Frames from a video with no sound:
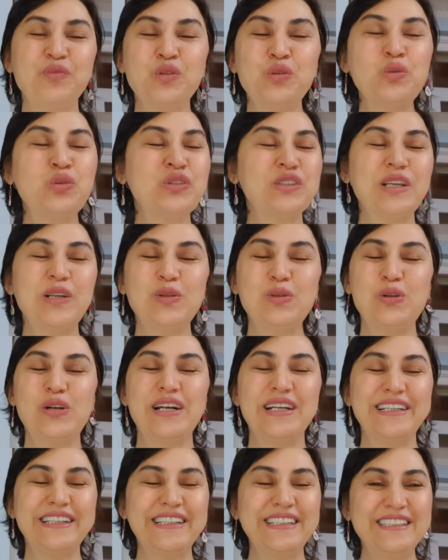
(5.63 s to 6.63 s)
ruhsal
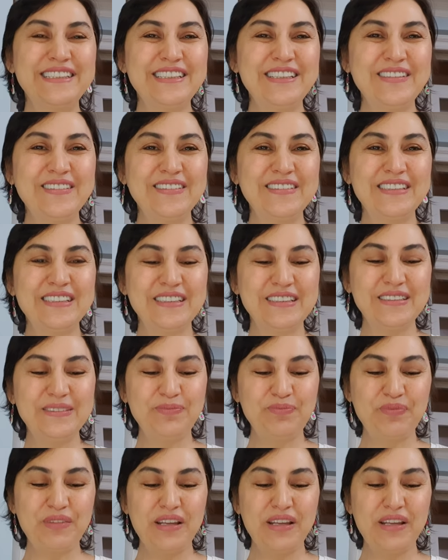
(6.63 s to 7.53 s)
olarak iyisinizdir.